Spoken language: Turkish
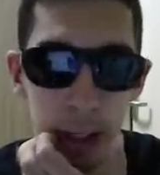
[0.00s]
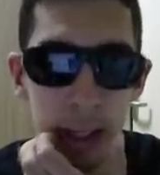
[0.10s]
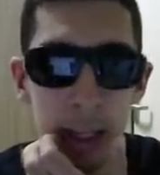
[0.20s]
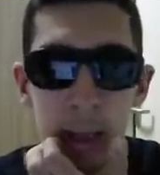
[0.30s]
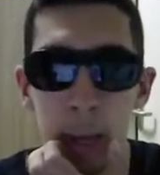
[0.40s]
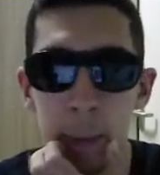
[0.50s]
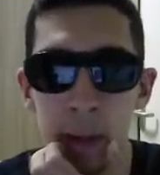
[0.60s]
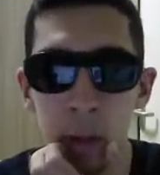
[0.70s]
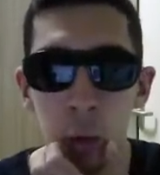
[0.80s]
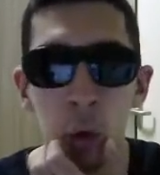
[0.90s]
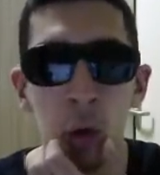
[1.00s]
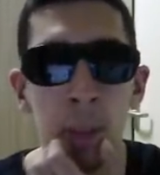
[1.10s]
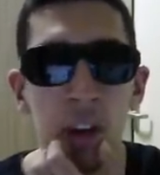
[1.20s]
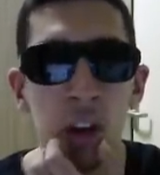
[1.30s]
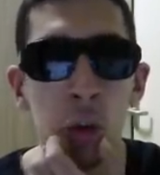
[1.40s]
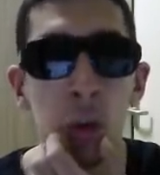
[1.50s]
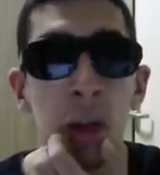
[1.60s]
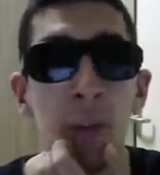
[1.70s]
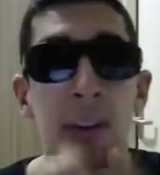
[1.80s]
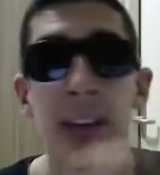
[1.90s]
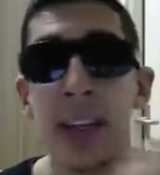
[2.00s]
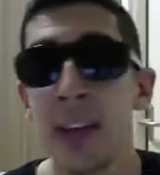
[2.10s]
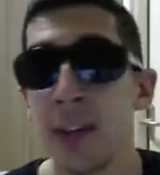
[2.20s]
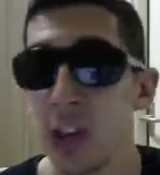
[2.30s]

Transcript: Neden daha pahalıya gidiyor? Oyunun başı çok daha fazla ilgi var.